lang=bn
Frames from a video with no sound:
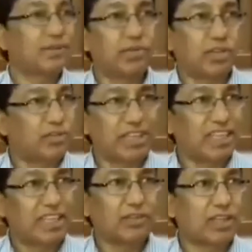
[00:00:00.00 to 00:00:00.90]
আমরা
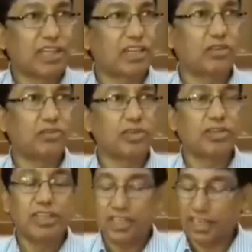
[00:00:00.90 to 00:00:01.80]
মঙ্গলবাড়ি অ্যাকাউন্টে টাকা ঢুকবো
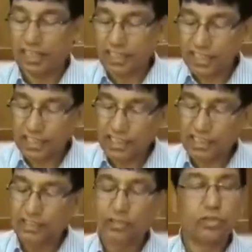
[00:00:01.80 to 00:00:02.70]
আর ইনি
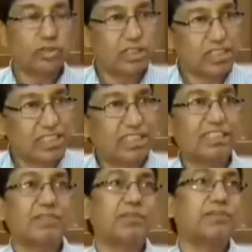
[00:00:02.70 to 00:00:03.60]
একটা গুড সিটিজেন
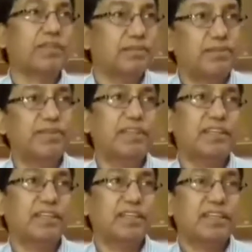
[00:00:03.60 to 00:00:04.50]
হিসাবে বেবিবি
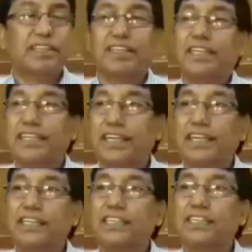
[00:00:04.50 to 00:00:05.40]
আর এই
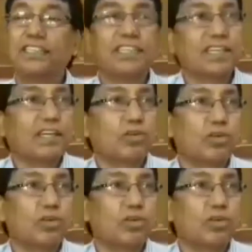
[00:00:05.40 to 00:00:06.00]
টাকাটা যে কিসের টাকা